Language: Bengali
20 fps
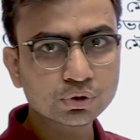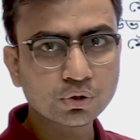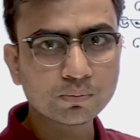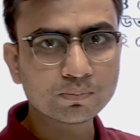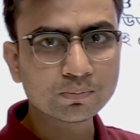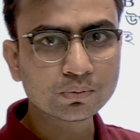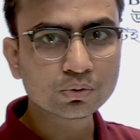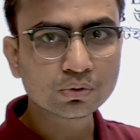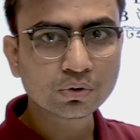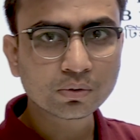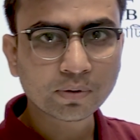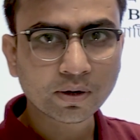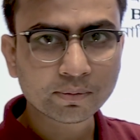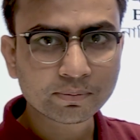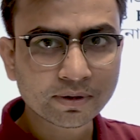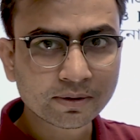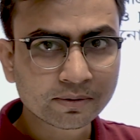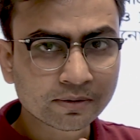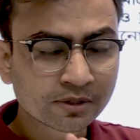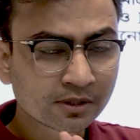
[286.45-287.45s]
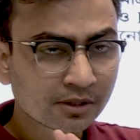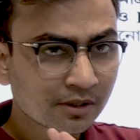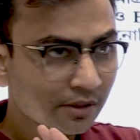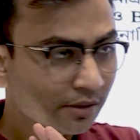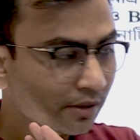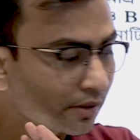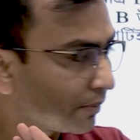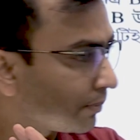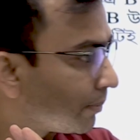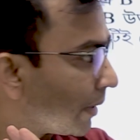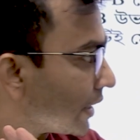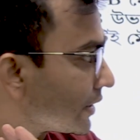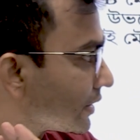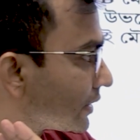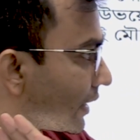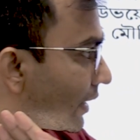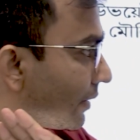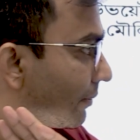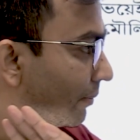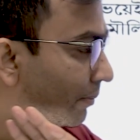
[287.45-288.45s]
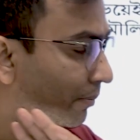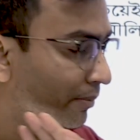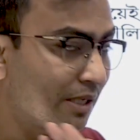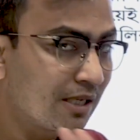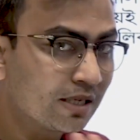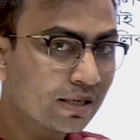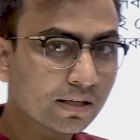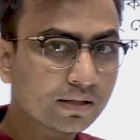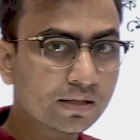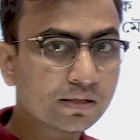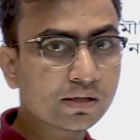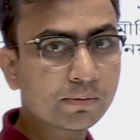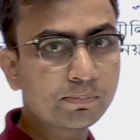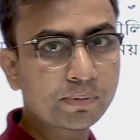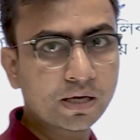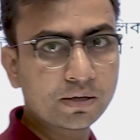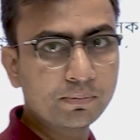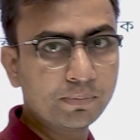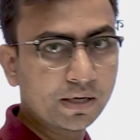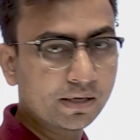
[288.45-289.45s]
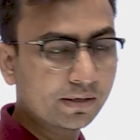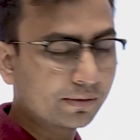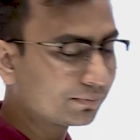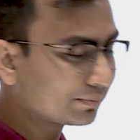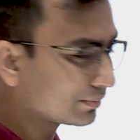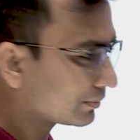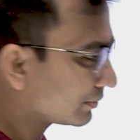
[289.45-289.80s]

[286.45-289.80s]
সম্পূর্ণভাবে পাঁচকে মিলিয়ে দিতে পারবে না